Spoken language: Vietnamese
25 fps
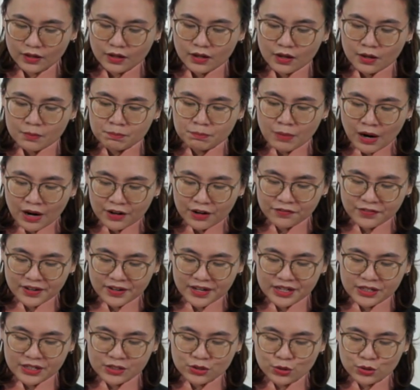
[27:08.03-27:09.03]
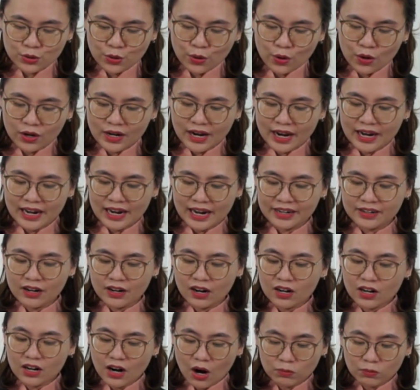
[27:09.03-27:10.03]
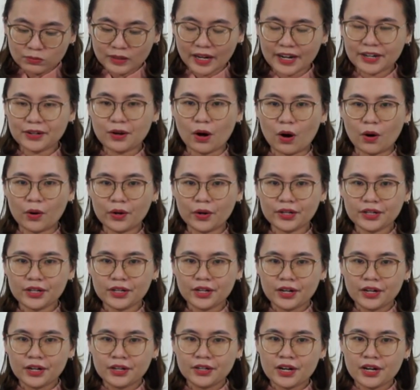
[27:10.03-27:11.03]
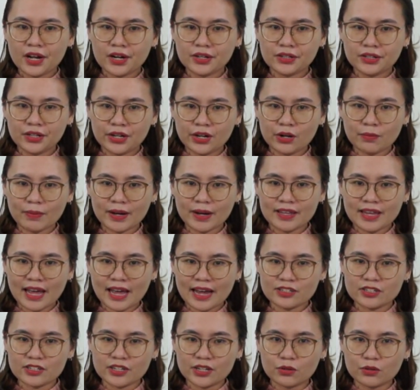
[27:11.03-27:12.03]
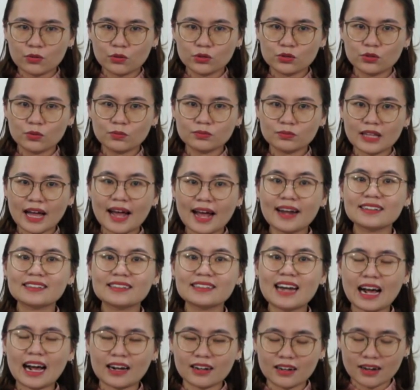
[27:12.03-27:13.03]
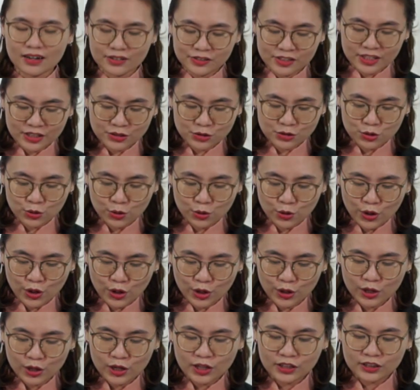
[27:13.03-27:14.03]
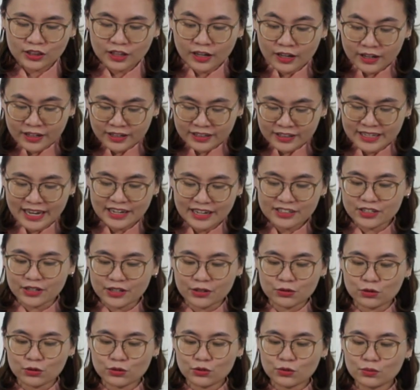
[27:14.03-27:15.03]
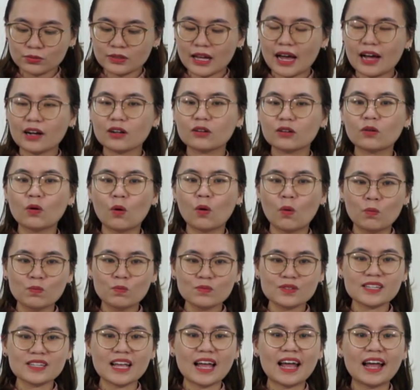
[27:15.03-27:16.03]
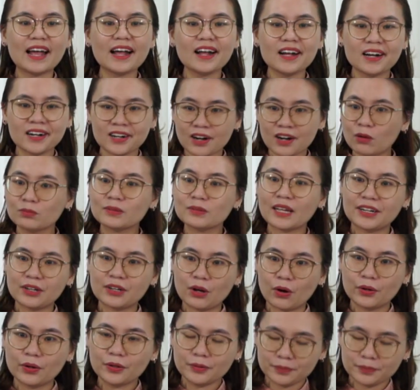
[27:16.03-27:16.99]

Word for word: Bởi vì Chúa Ngài là đấng không thay đổi, nên nếu mà giá trị của chúng ta đặt ở trên Chúa thì giá trị của chúng ta cũng sẽ không thay đổi.